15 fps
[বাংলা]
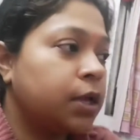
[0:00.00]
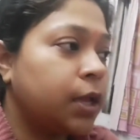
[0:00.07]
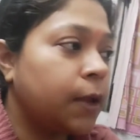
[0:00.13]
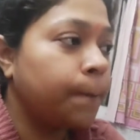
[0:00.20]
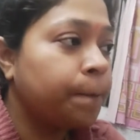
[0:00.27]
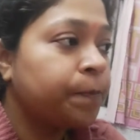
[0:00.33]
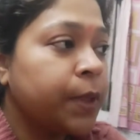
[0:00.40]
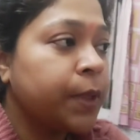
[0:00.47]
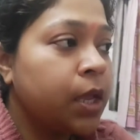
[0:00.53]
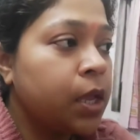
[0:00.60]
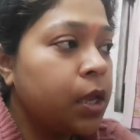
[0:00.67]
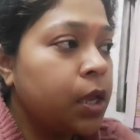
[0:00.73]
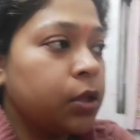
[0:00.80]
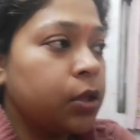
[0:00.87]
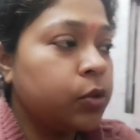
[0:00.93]
ঠিকই
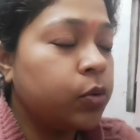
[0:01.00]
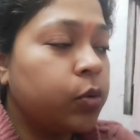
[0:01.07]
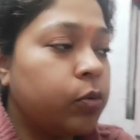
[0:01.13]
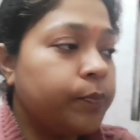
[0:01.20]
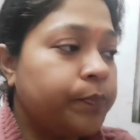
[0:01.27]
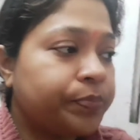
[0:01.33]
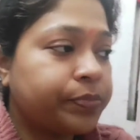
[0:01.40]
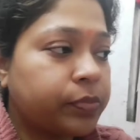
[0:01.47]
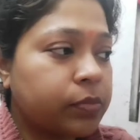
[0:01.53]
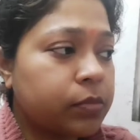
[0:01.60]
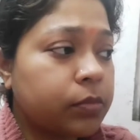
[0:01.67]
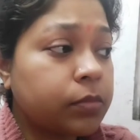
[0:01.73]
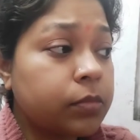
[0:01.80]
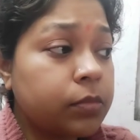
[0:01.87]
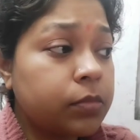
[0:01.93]
কিন্তু
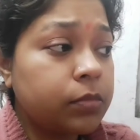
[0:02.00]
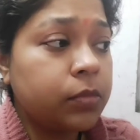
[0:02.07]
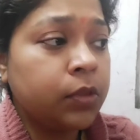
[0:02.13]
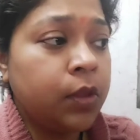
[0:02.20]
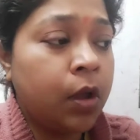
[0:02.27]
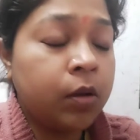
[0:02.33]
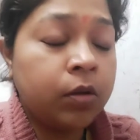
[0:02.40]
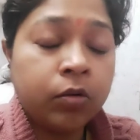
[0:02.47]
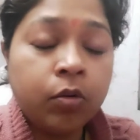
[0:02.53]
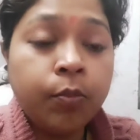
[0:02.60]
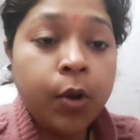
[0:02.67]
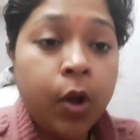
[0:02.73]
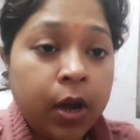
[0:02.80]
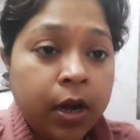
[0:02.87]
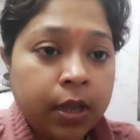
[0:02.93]
তখন খুব
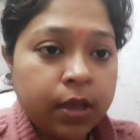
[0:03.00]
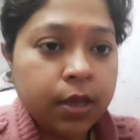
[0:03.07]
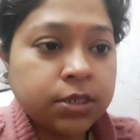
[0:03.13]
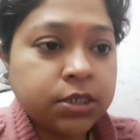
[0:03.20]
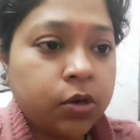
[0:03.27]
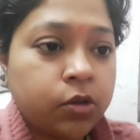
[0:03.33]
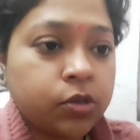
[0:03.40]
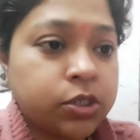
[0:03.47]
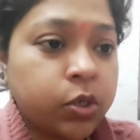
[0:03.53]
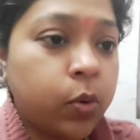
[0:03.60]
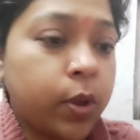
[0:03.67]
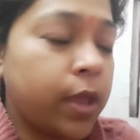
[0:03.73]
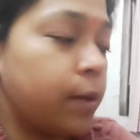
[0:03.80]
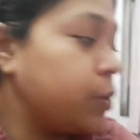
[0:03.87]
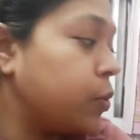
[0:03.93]
ভয় লেগে গেছিলো যে
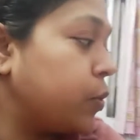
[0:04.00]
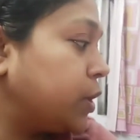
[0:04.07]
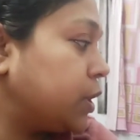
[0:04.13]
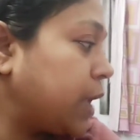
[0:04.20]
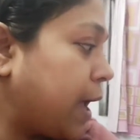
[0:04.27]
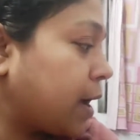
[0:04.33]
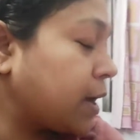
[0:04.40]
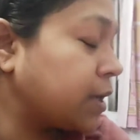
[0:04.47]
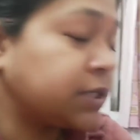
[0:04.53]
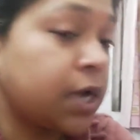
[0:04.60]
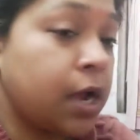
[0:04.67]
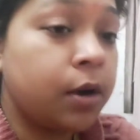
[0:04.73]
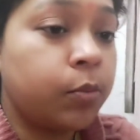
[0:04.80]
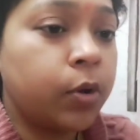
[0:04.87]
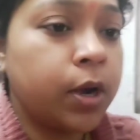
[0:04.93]
ওকে আমি ওটিতে একা
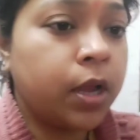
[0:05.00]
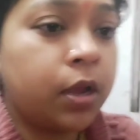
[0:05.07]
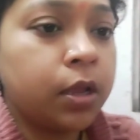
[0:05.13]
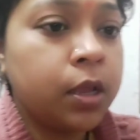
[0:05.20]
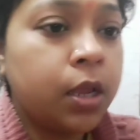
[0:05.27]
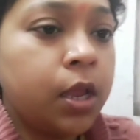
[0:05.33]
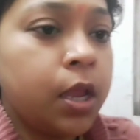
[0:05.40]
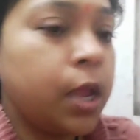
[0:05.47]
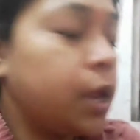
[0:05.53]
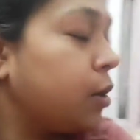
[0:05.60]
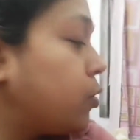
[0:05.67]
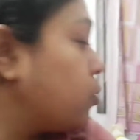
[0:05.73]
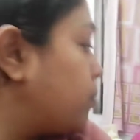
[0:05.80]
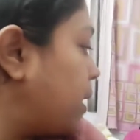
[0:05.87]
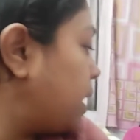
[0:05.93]
ছাড়বো না
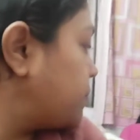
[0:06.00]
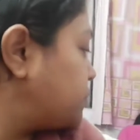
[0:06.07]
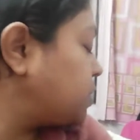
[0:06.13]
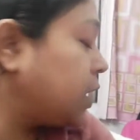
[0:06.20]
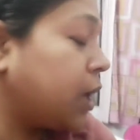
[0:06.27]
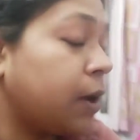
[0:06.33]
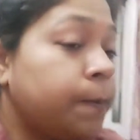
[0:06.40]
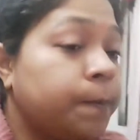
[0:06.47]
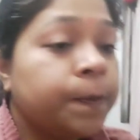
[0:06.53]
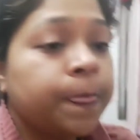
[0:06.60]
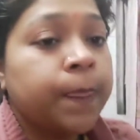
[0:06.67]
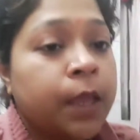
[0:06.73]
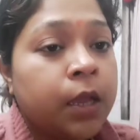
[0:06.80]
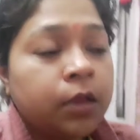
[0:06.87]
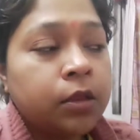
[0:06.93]
এরকম ভাবছিলাম
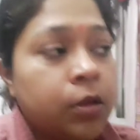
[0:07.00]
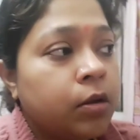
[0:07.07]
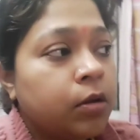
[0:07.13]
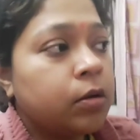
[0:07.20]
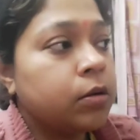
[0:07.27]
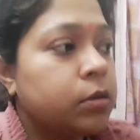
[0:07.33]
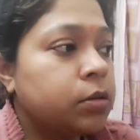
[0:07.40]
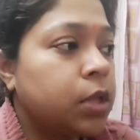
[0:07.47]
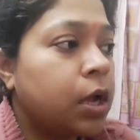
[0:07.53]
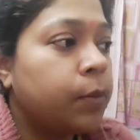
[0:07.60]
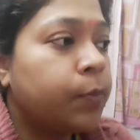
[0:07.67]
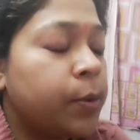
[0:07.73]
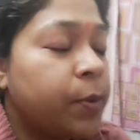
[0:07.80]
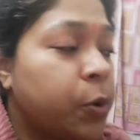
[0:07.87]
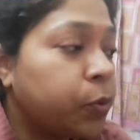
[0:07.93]
তো
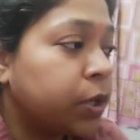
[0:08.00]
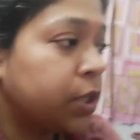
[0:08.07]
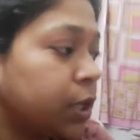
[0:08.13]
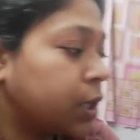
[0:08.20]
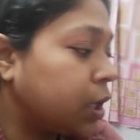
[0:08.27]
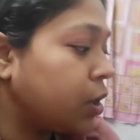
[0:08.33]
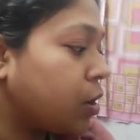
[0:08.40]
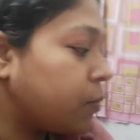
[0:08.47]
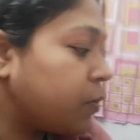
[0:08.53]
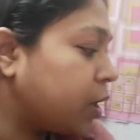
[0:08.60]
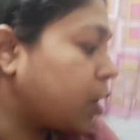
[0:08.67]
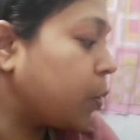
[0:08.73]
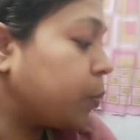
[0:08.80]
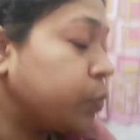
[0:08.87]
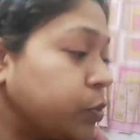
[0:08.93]
তারপরে এবার ওটিতে কি হবে
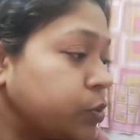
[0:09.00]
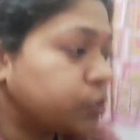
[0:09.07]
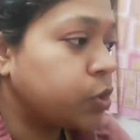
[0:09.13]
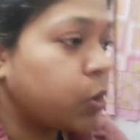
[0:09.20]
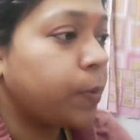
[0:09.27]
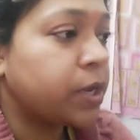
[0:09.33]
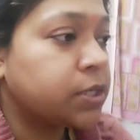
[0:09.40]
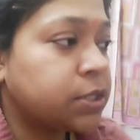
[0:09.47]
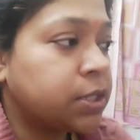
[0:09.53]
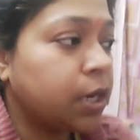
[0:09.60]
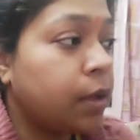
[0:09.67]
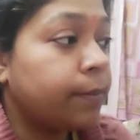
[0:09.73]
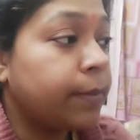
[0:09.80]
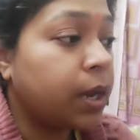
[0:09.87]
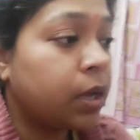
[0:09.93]
না হবে বুঝতেও
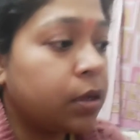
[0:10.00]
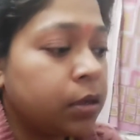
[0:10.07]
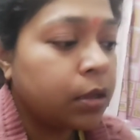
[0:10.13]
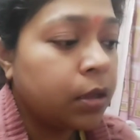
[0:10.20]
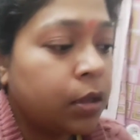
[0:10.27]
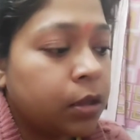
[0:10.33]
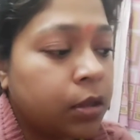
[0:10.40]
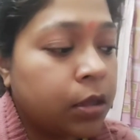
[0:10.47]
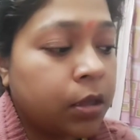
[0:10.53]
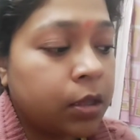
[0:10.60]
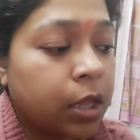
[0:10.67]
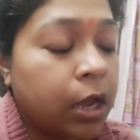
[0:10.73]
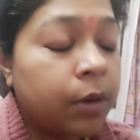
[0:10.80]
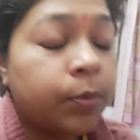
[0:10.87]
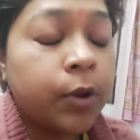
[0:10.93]
পারছিলাম না
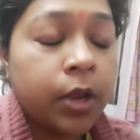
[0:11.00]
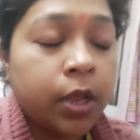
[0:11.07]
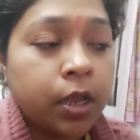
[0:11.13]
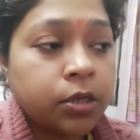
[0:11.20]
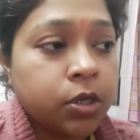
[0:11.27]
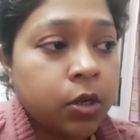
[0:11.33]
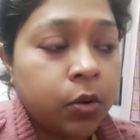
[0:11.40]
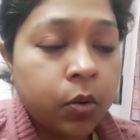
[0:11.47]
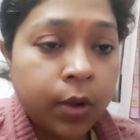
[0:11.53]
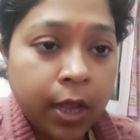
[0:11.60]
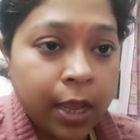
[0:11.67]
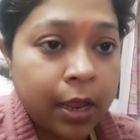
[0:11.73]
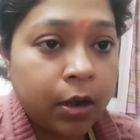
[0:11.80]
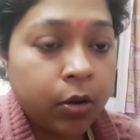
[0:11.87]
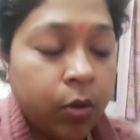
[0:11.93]
তারপরে যখন
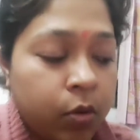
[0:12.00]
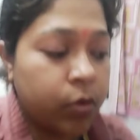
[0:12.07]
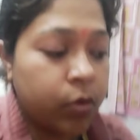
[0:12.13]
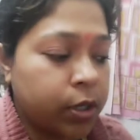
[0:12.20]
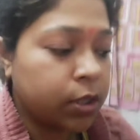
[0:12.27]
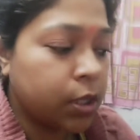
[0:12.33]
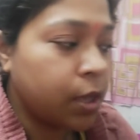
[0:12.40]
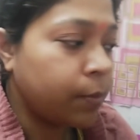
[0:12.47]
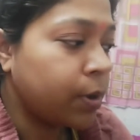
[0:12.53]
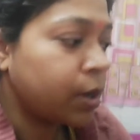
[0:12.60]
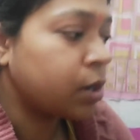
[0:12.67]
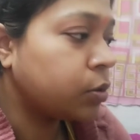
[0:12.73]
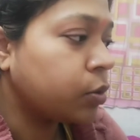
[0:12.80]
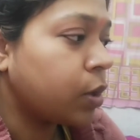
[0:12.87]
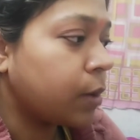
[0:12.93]
গেল ওটিতে
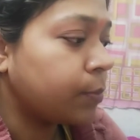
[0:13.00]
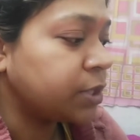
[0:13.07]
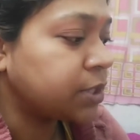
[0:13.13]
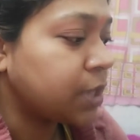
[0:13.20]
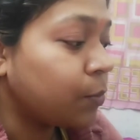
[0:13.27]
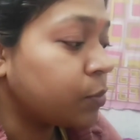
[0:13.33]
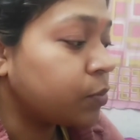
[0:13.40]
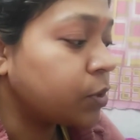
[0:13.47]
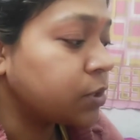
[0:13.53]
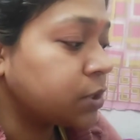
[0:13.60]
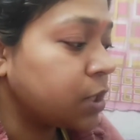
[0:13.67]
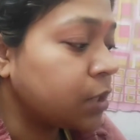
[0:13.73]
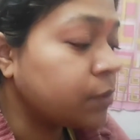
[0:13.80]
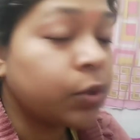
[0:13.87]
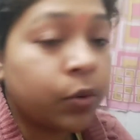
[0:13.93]
এবার তো আমি যাব
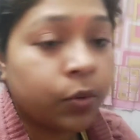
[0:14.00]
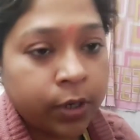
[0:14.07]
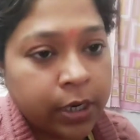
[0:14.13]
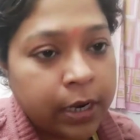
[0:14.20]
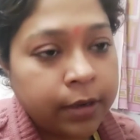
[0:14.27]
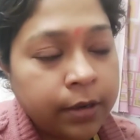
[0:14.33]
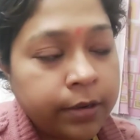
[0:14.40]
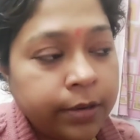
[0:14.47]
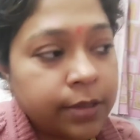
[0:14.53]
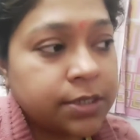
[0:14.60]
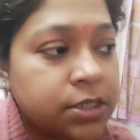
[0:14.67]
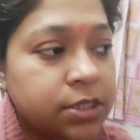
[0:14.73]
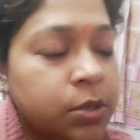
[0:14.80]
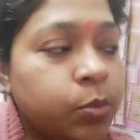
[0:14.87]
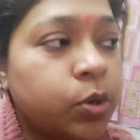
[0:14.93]
বলছিলাম তো ওটি
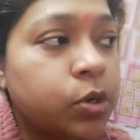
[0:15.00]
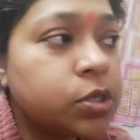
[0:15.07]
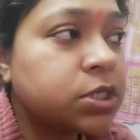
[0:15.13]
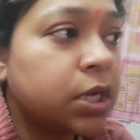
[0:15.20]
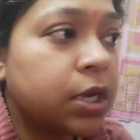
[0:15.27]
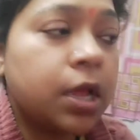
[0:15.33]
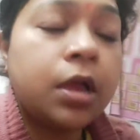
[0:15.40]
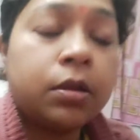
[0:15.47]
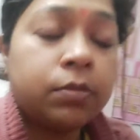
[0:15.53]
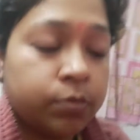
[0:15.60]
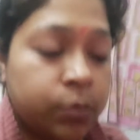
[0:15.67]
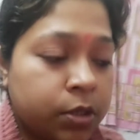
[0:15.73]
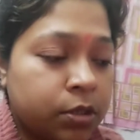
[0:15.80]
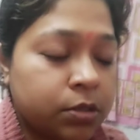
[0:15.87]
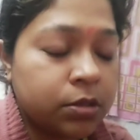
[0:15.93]
অ্যাটেন্ডেন্স এসে বললো যে না
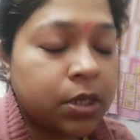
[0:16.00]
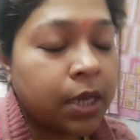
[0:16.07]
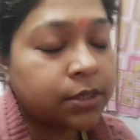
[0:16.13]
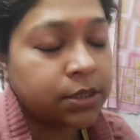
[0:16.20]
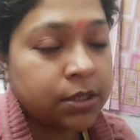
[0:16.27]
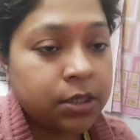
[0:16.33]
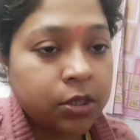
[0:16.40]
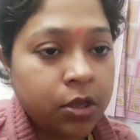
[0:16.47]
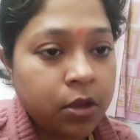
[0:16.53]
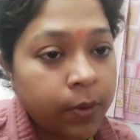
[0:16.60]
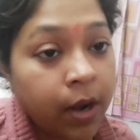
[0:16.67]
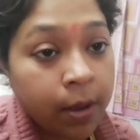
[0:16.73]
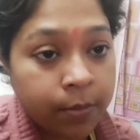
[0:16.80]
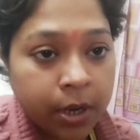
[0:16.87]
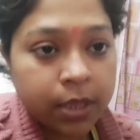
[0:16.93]
গার্জেন যেতে হবে
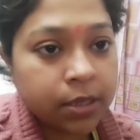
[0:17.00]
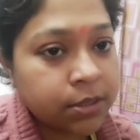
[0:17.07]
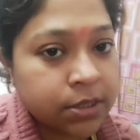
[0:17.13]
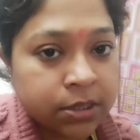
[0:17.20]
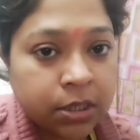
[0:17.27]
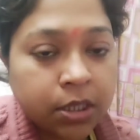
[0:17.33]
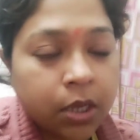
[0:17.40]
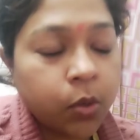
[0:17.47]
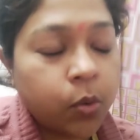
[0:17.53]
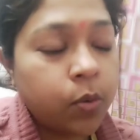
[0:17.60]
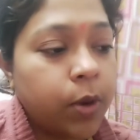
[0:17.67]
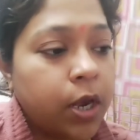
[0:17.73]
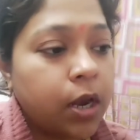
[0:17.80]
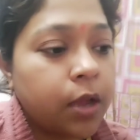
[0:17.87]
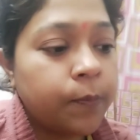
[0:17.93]
না আমরাই আছি চিন্তা
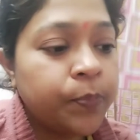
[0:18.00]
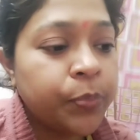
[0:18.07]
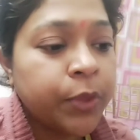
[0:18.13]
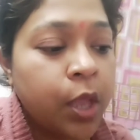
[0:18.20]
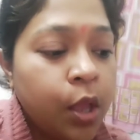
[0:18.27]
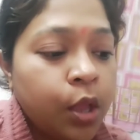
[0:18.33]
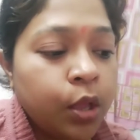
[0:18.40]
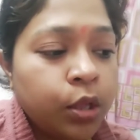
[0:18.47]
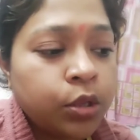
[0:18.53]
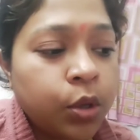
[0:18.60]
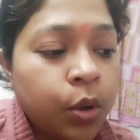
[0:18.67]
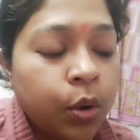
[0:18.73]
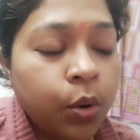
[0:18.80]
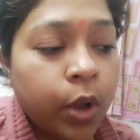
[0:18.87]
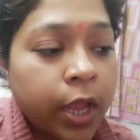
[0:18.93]
করবেন না
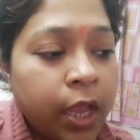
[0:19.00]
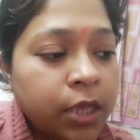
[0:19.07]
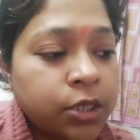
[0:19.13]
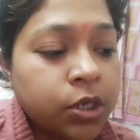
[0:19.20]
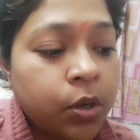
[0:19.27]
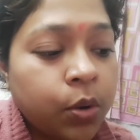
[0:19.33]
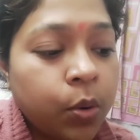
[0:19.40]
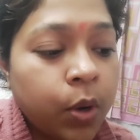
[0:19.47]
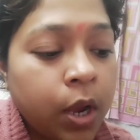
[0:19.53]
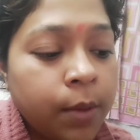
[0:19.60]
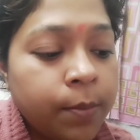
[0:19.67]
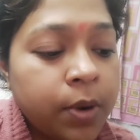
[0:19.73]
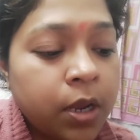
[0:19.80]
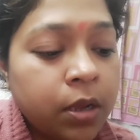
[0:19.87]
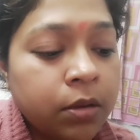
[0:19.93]
তো ওকে যখন
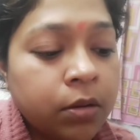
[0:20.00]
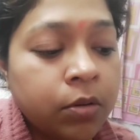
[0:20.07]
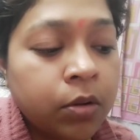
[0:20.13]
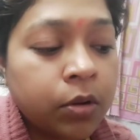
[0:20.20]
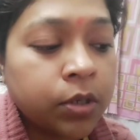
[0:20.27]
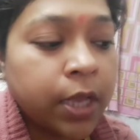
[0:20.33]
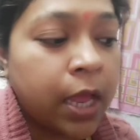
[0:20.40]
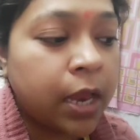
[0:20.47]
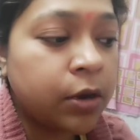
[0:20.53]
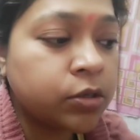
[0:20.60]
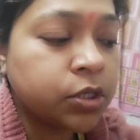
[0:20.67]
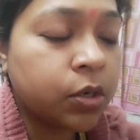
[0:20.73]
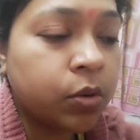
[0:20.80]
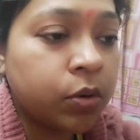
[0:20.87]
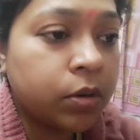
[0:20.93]
আমরা ও গেল
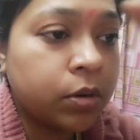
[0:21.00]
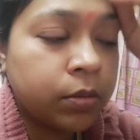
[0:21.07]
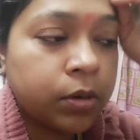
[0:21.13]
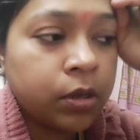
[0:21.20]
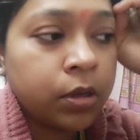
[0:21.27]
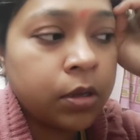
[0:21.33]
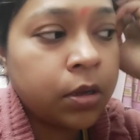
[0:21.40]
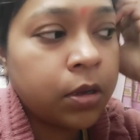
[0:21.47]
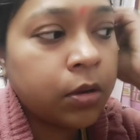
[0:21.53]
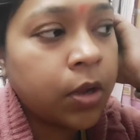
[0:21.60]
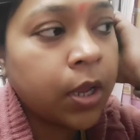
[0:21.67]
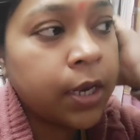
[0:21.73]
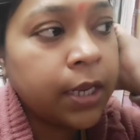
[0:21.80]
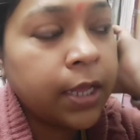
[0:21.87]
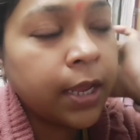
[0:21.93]
যখন
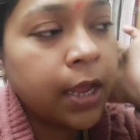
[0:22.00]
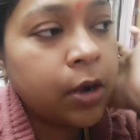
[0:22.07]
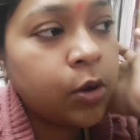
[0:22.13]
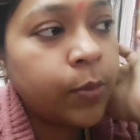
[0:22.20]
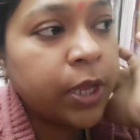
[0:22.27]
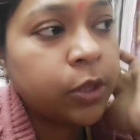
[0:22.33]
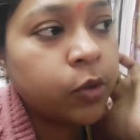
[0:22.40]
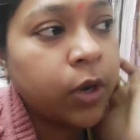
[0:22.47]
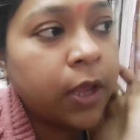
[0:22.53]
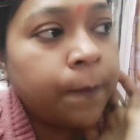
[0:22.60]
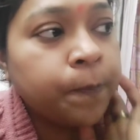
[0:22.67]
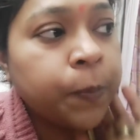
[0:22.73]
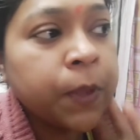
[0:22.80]
ওকে নিয়ে গেল ভেতরে